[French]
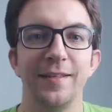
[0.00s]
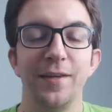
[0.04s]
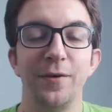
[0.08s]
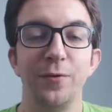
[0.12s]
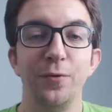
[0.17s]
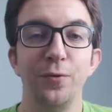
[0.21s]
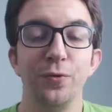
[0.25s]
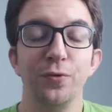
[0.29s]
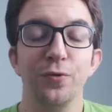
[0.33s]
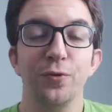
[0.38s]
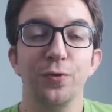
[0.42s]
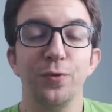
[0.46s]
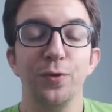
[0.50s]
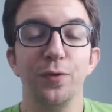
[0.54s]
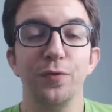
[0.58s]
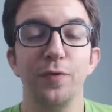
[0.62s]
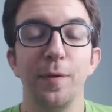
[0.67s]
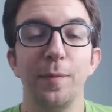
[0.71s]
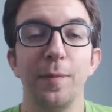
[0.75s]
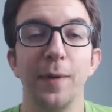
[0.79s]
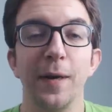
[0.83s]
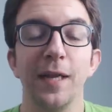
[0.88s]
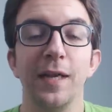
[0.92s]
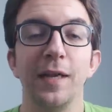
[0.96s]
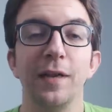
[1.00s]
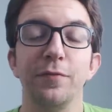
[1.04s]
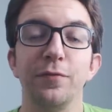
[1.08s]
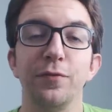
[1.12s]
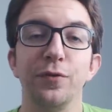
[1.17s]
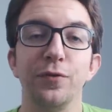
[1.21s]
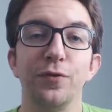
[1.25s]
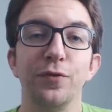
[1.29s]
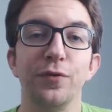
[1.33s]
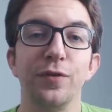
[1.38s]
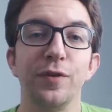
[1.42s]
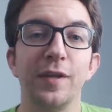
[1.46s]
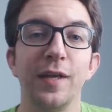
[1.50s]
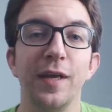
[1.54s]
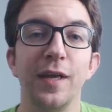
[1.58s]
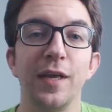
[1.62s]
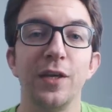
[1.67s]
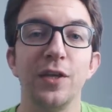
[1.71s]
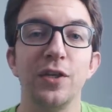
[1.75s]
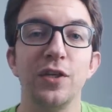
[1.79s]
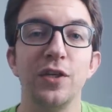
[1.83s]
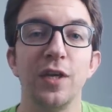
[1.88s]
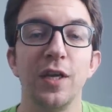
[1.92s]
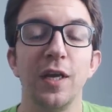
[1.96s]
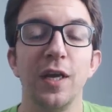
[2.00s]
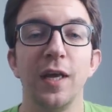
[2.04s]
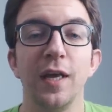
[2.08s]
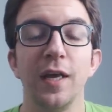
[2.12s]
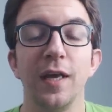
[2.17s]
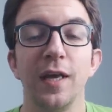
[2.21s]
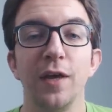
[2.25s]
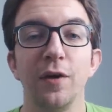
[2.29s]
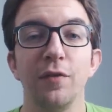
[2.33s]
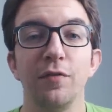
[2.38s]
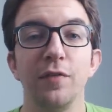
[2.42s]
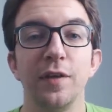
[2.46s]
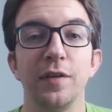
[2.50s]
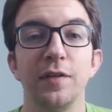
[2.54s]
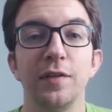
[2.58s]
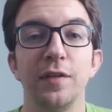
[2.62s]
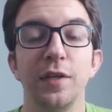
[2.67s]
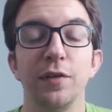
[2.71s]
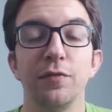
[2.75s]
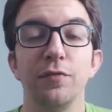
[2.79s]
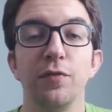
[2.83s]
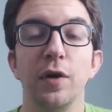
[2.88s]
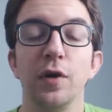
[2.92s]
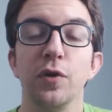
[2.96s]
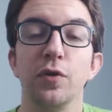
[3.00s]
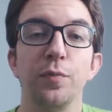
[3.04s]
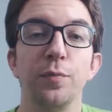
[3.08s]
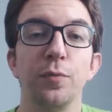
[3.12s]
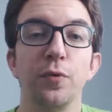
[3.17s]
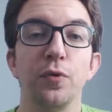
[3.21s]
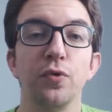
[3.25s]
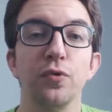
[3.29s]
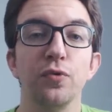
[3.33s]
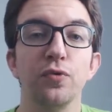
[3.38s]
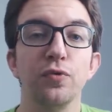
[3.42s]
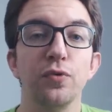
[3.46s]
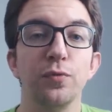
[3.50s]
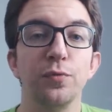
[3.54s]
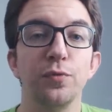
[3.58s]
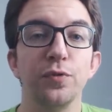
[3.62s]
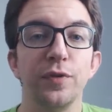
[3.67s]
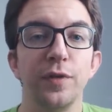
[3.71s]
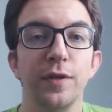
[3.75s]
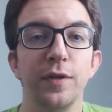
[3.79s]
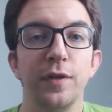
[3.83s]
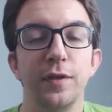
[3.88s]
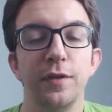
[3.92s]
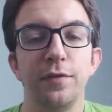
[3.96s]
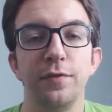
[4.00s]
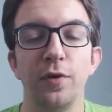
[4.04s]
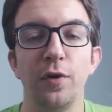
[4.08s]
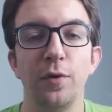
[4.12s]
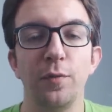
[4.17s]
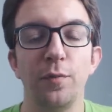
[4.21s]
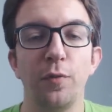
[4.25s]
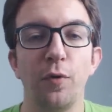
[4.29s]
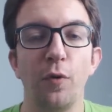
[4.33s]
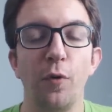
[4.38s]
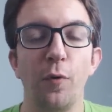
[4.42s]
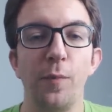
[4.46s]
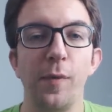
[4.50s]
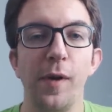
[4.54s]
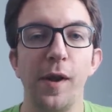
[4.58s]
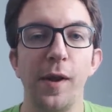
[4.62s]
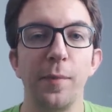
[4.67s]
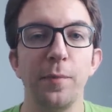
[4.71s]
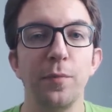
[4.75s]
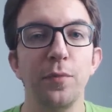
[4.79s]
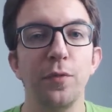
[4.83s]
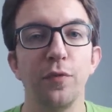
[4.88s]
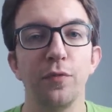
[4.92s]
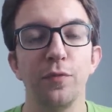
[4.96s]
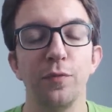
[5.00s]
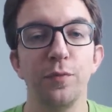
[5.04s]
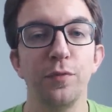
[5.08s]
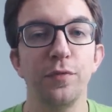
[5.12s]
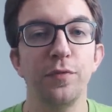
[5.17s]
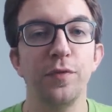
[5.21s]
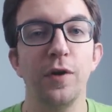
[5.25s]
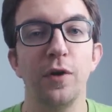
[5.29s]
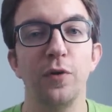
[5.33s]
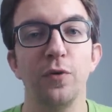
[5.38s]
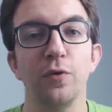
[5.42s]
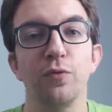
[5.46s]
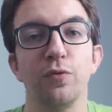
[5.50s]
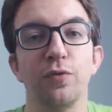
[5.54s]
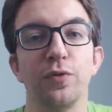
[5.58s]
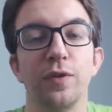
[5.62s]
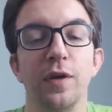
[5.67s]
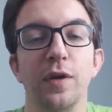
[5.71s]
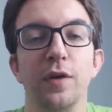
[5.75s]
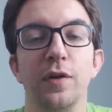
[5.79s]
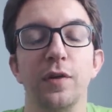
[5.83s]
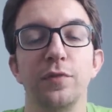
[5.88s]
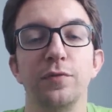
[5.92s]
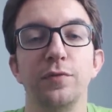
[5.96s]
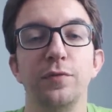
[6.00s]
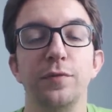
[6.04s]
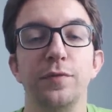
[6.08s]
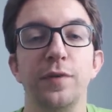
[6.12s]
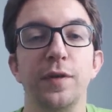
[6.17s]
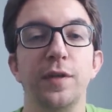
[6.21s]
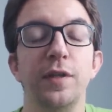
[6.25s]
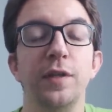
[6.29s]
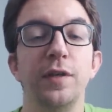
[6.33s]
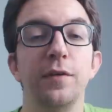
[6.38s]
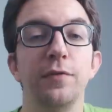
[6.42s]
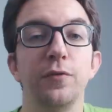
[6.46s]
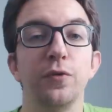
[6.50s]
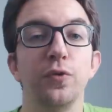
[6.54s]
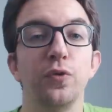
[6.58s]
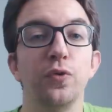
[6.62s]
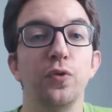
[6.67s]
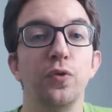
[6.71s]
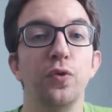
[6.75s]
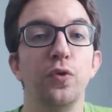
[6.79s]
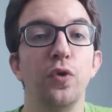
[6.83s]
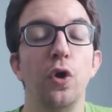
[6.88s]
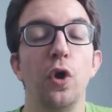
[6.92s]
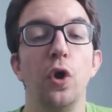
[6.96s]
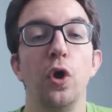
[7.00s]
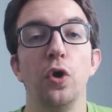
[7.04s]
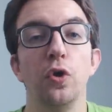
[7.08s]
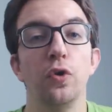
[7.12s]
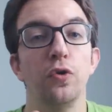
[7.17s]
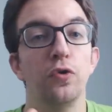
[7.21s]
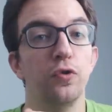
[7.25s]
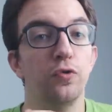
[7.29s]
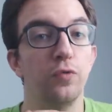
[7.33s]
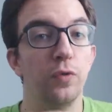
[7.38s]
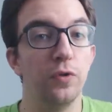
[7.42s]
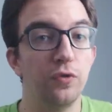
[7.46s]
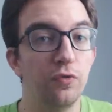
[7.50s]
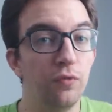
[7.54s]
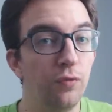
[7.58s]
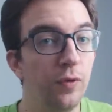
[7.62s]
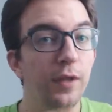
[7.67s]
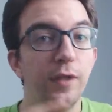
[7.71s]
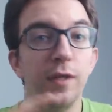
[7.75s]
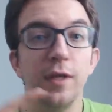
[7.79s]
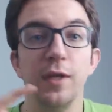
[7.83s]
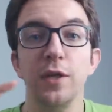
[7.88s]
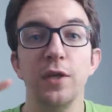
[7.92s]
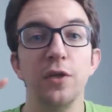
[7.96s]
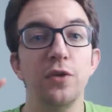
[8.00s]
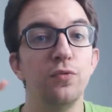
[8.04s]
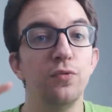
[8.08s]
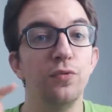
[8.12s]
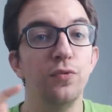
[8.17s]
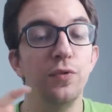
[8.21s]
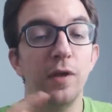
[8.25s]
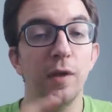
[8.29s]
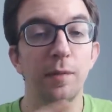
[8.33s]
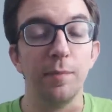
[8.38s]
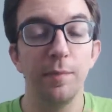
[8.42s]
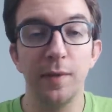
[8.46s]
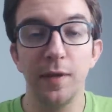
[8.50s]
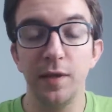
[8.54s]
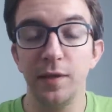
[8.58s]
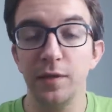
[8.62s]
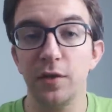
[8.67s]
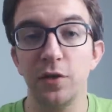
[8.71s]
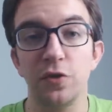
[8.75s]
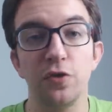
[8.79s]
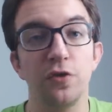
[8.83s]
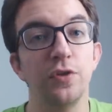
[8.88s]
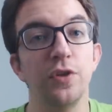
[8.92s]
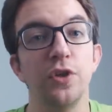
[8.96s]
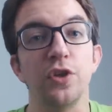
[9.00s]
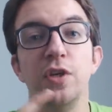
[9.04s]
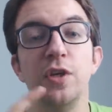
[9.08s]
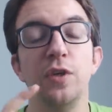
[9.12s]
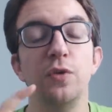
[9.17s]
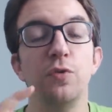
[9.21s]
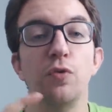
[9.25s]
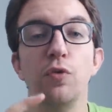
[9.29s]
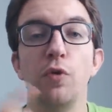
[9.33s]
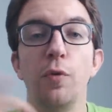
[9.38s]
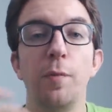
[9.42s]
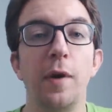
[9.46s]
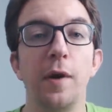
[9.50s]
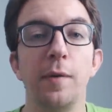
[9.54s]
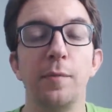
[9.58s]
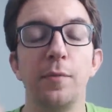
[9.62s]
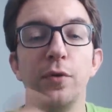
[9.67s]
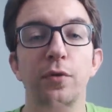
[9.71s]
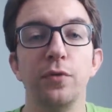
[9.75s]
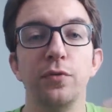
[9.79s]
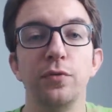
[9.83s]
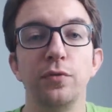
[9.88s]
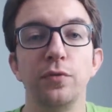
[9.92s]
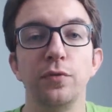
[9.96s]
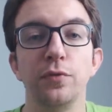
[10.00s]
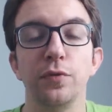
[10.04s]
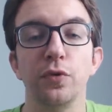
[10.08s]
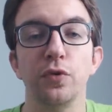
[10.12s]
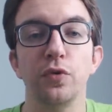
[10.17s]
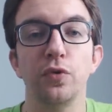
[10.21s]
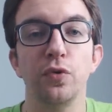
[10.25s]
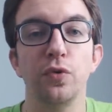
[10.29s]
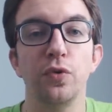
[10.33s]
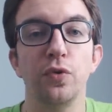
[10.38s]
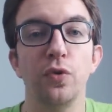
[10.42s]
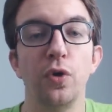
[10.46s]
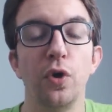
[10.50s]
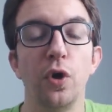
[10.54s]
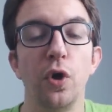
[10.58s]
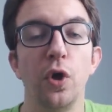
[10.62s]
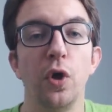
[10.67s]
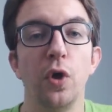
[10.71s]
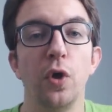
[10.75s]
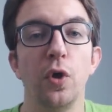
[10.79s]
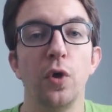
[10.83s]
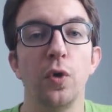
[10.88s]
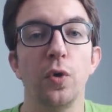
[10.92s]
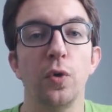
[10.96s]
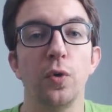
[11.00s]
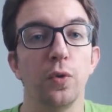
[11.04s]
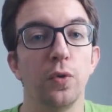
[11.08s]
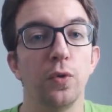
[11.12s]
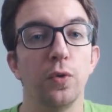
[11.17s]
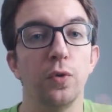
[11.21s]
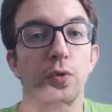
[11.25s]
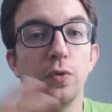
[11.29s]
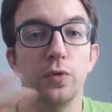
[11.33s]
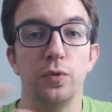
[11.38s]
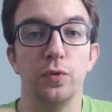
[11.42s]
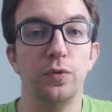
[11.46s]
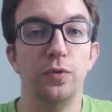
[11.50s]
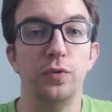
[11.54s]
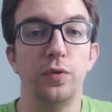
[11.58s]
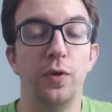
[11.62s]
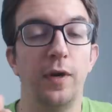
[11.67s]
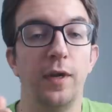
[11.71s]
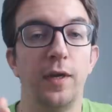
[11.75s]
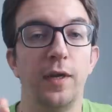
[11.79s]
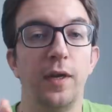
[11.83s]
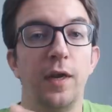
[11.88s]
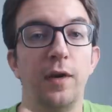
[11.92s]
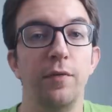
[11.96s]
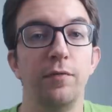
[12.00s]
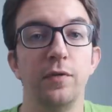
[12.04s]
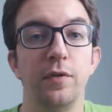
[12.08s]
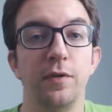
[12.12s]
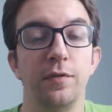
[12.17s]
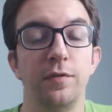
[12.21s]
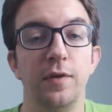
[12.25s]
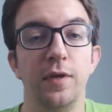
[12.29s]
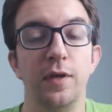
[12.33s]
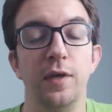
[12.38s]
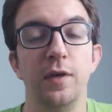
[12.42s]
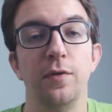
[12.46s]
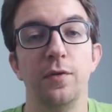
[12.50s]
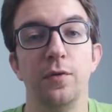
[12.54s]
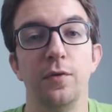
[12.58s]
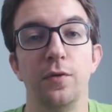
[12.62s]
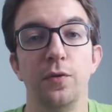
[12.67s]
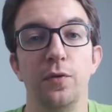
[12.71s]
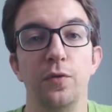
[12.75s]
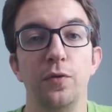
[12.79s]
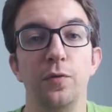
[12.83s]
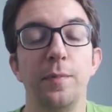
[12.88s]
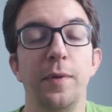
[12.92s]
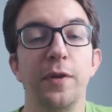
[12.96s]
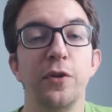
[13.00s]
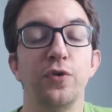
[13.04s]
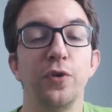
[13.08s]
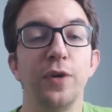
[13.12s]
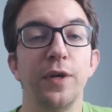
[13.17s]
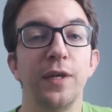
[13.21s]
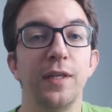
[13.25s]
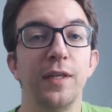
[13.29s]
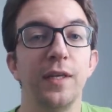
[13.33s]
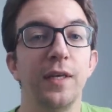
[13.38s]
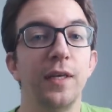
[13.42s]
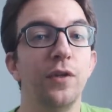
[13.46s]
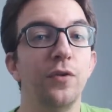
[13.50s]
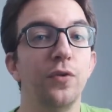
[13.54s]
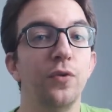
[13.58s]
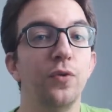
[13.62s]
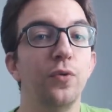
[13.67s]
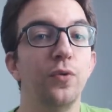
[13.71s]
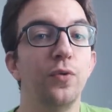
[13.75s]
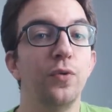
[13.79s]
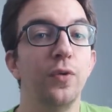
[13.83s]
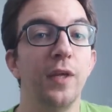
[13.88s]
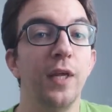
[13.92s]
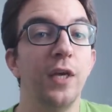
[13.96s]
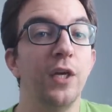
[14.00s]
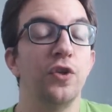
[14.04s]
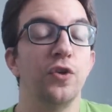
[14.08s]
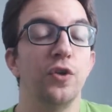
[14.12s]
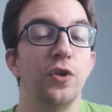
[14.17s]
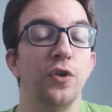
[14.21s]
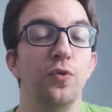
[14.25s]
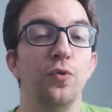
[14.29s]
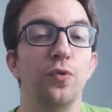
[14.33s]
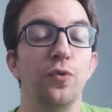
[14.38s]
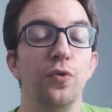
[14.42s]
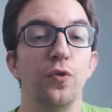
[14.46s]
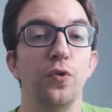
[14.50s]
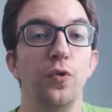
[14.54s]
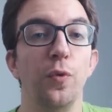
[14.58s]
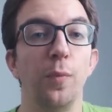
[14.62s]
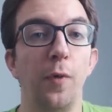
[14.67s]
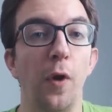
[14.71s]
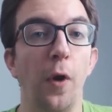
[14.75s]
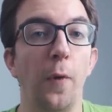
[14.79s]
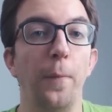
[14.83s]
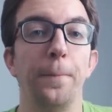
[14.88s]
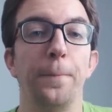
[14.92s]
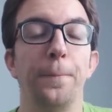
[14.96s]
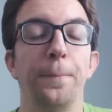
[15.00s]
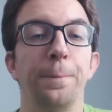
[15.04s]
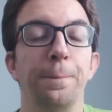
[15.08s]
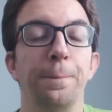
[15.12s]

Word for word: Salut, aujourd'hui on va parler de la photo de neige et on va essayer de voir comment surmonter les différents problèmes que vous pouvez rencontrer quand vous faites des photos, que ce soit sous la neige ou d'un paysage enneigé ou globalement d'une photo euh, dans laquelle vous avez euh, une majorité de neige et donc de blanc.